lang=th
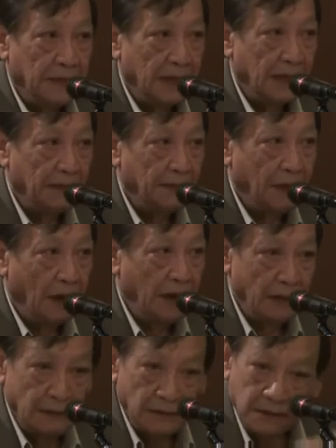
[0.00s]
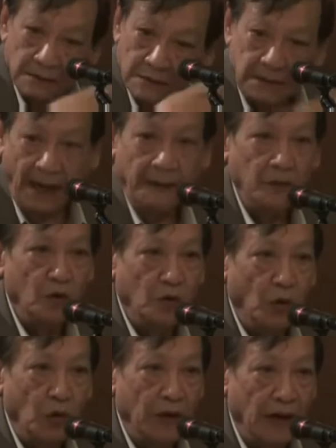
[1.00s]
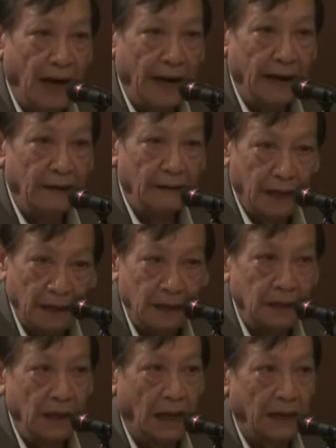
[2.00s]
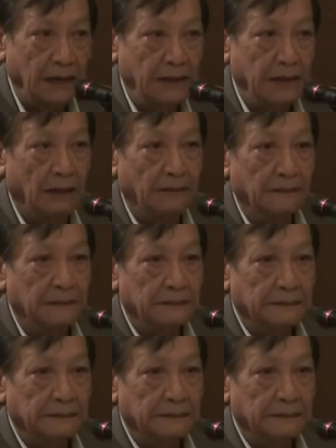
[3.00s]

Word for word: นะเพราะนั้นสารรัฐมนูนพูดยังไง นั่นคือหลักนิติธรรม